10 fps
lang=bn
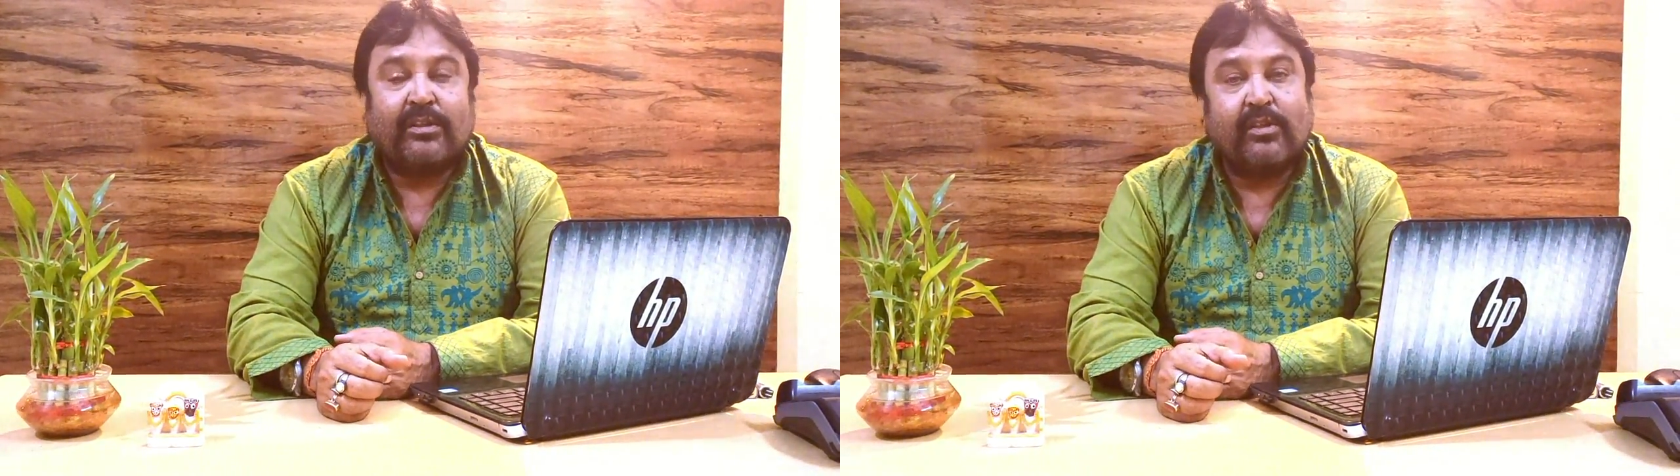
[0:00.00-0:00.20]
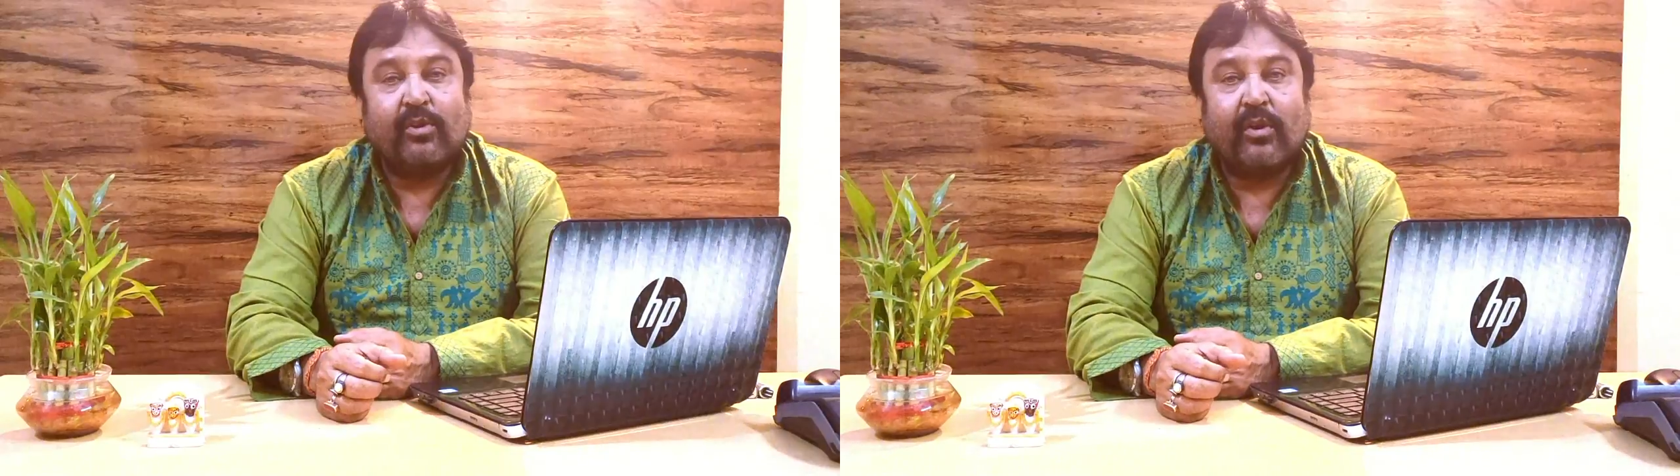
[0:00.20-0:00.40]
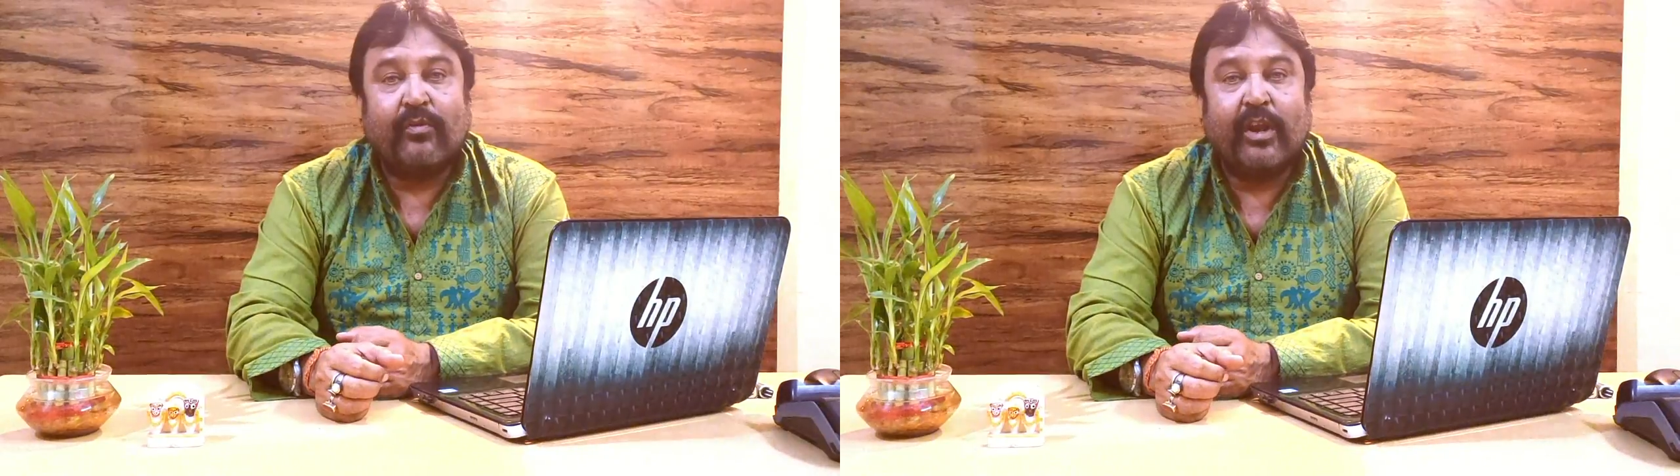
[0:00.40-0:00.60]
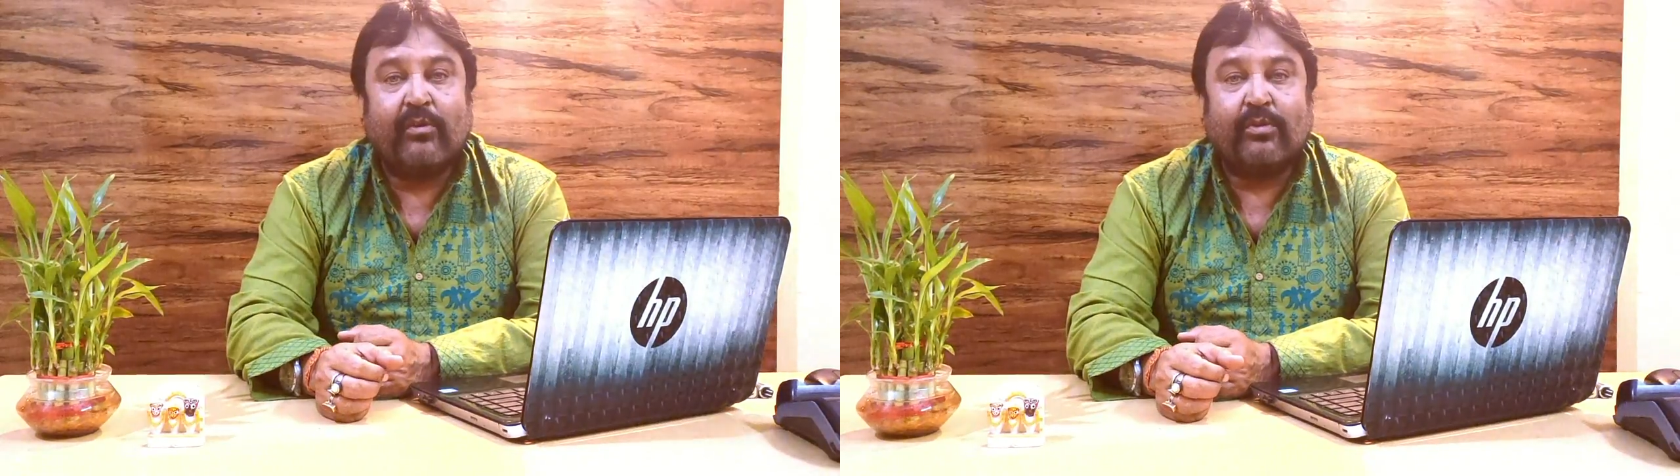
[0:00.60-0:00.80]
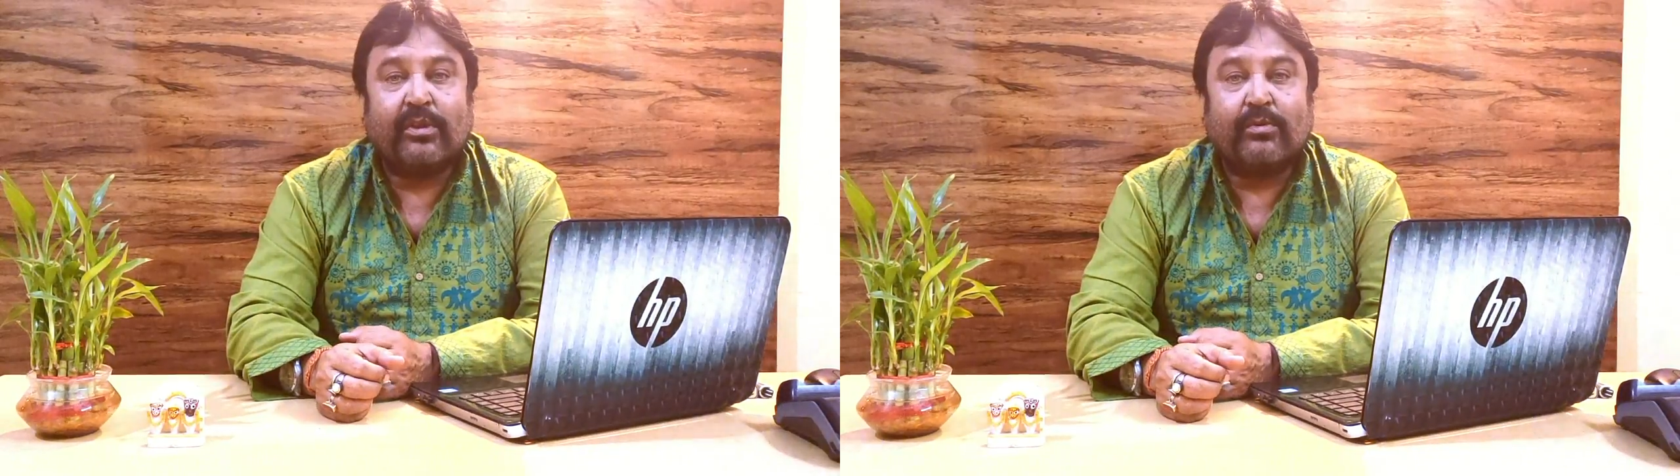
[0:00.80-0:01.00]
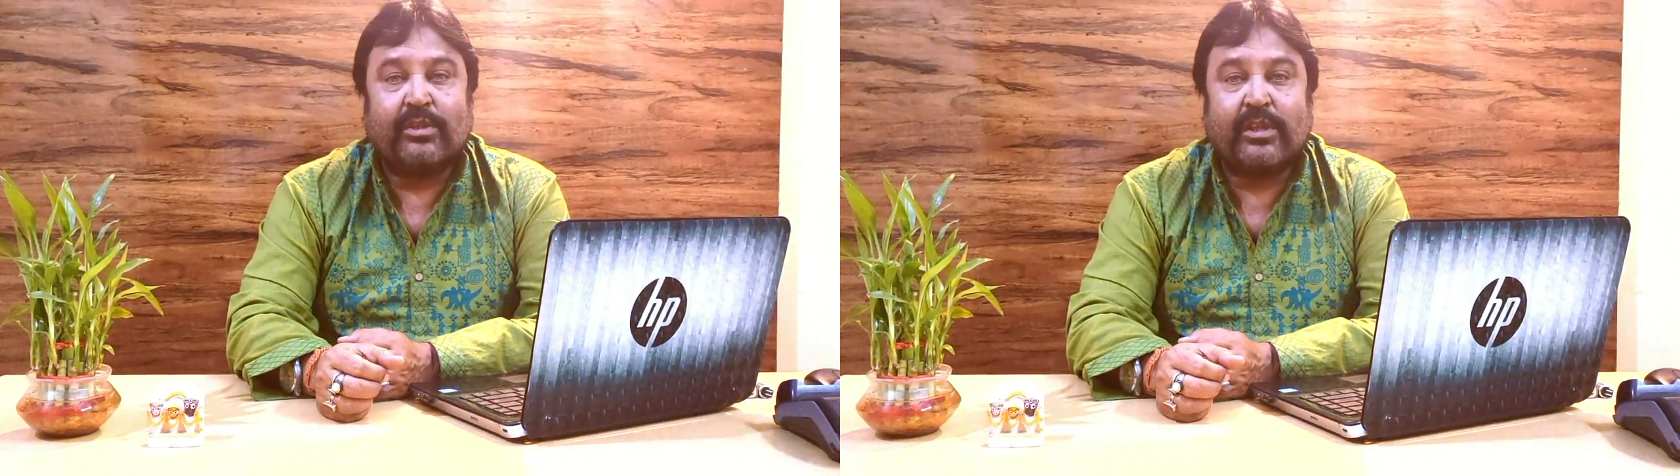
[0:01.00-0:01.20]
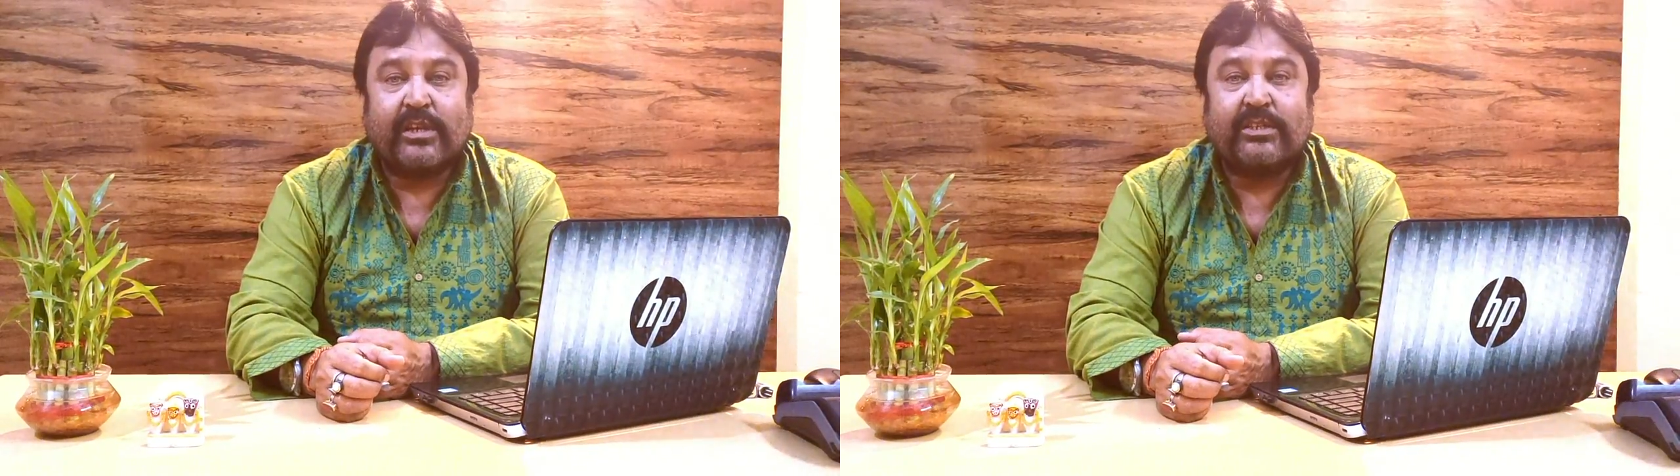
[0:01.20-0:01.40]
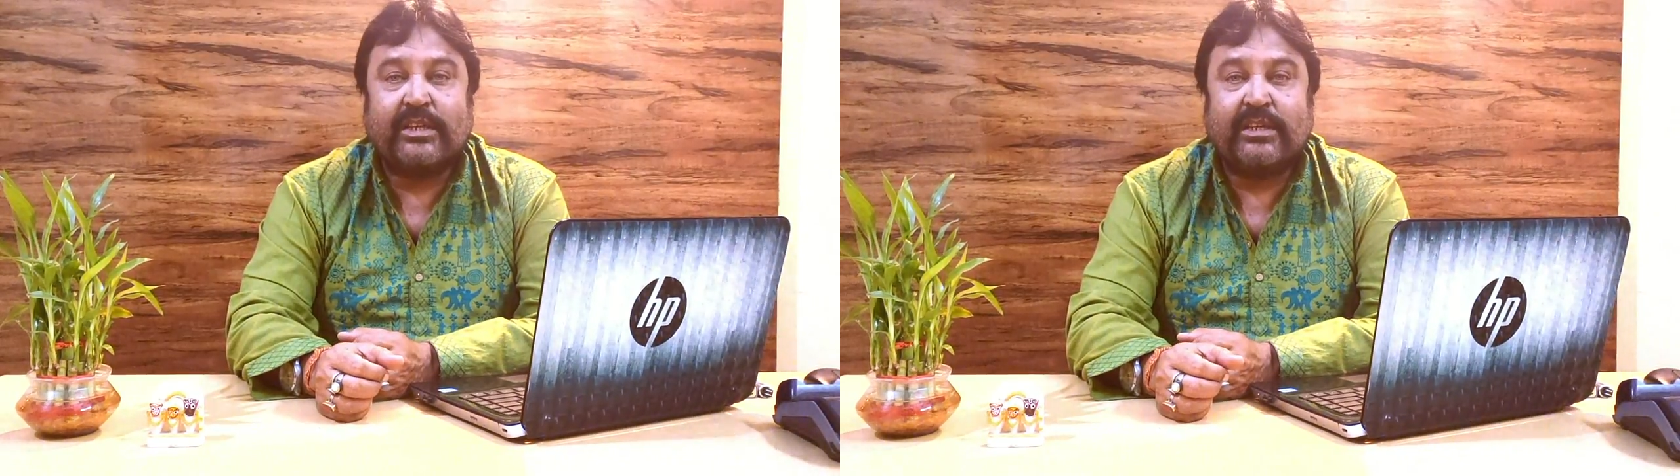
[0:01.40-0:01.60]
অনেকদিন ধরে অভিনয় করতে করতে
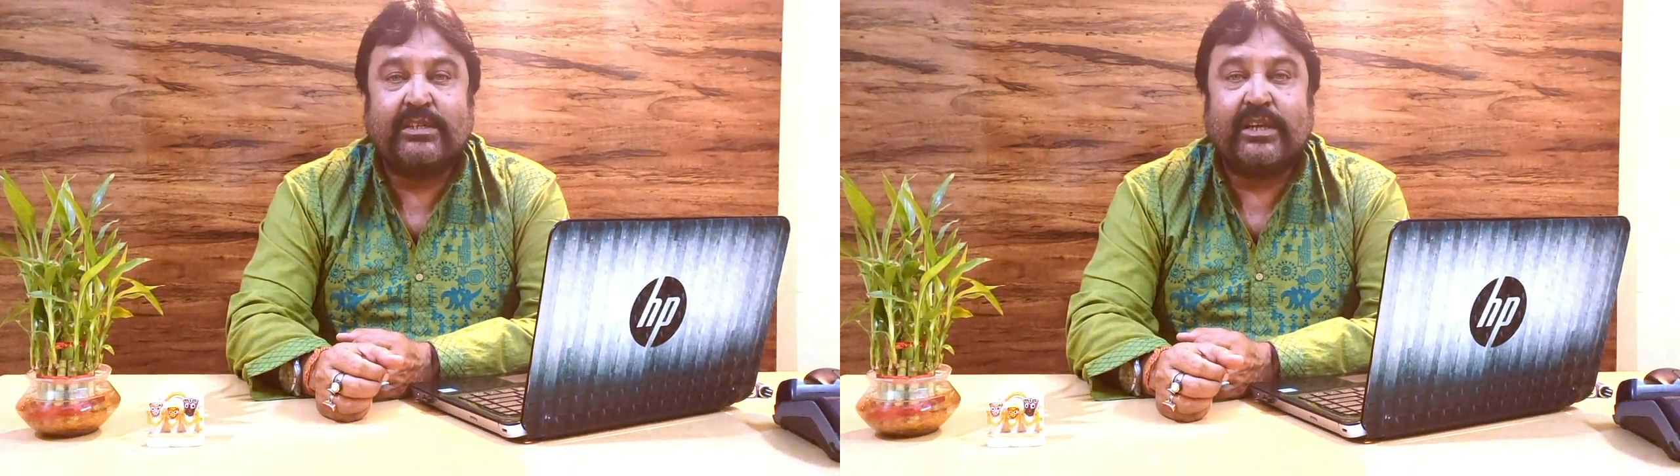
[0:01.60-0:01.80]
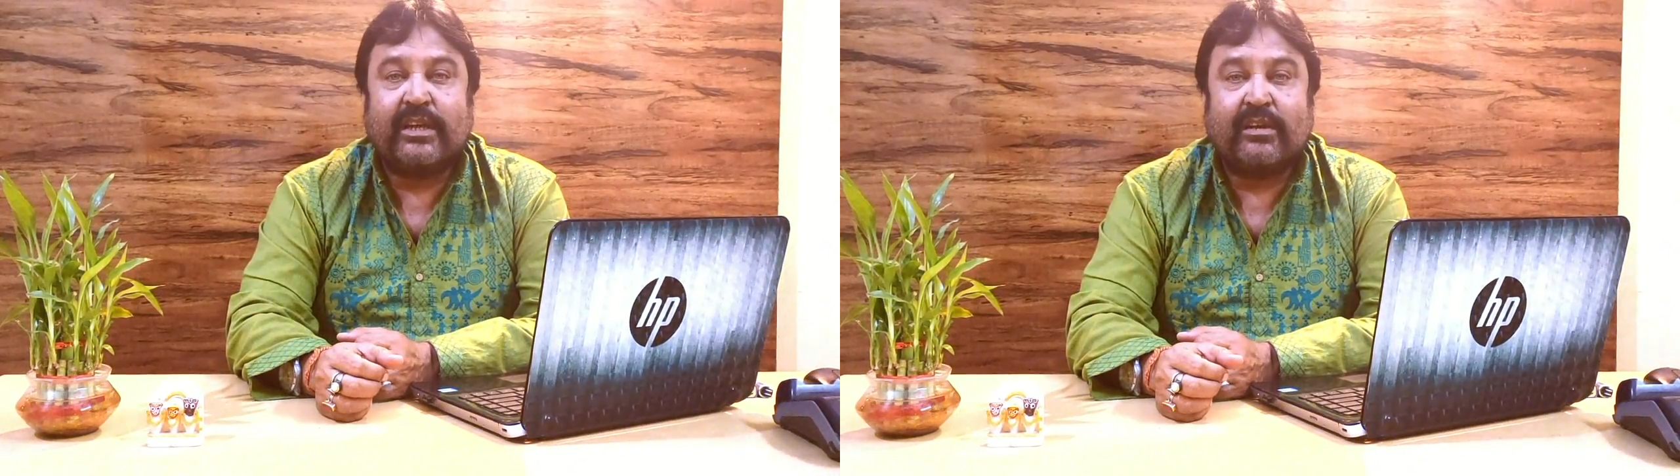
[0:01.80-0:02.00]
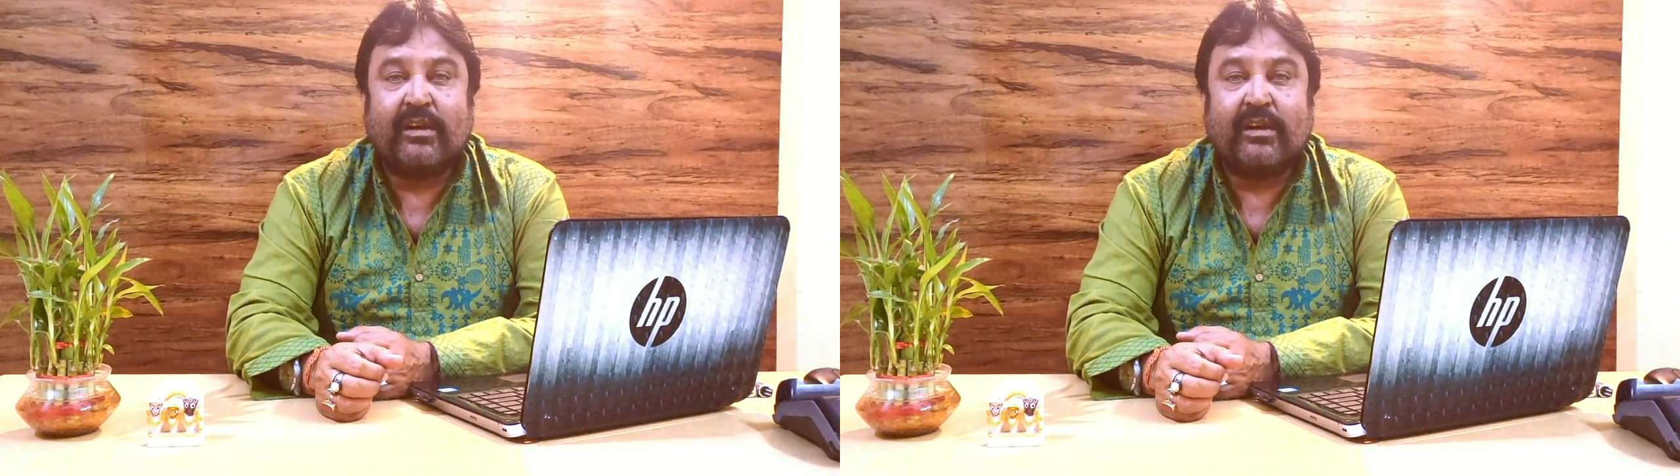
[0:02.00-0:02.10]
দেখেছি যে